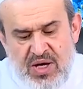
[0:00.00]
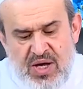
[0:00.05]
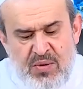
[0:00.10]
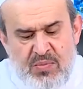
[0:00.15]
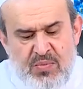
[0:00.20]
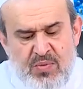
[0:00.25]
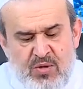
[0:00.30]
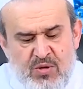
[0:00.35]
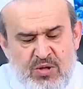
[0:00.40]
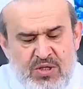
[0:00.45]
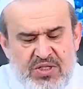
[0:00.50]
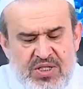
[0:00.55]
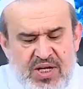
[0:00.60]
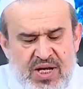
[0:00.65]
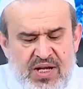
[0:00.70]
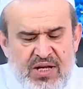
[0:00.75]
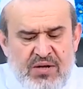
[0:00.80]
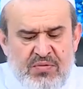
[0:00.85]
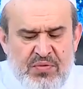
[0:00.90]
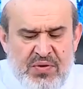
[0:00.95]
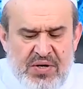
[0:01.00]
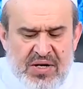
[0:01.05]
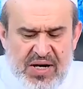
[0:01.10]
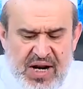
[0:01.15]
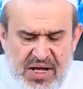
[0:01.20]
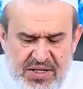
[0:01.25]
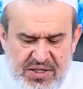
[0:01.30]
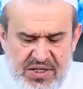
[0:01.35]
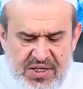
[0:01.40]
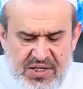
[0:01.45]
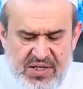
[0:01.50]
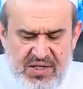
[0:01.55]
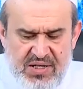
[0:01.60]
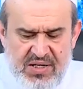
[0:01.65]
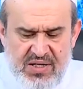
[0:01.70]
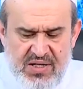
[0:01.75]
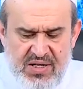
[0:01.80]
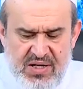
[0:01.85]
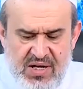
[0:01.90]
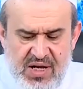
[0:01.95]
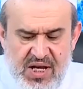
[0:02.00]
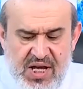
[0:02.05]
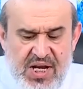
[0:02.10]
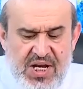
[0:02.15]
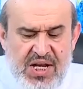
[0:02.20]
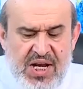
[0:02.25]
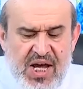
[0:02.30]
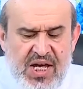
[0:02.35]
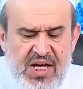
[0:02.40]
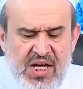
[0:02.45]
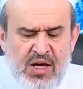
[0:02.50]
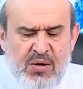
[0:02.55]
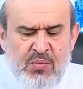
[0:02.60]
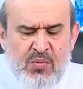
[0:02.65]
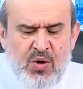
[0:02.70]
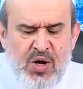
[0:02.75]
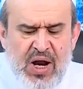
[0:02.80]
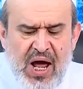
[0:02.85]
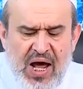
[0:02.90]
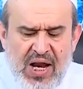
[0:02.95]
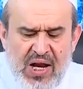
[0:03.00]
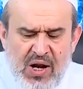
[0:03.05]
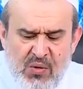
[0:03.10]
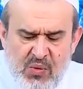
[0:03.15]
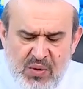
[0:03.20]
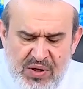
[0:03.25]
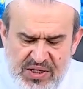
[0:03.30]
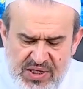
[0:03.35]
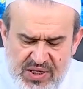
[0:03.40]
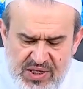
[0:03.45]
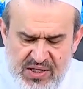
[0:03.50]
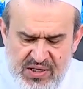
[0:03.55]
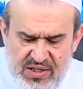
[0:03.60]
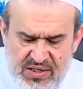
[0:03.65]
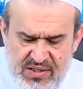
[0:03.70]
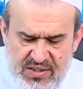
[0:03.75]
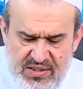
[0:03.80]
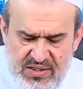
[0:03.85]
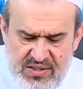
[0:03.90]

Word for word: ابن الشريف الرضي نقيب العلويين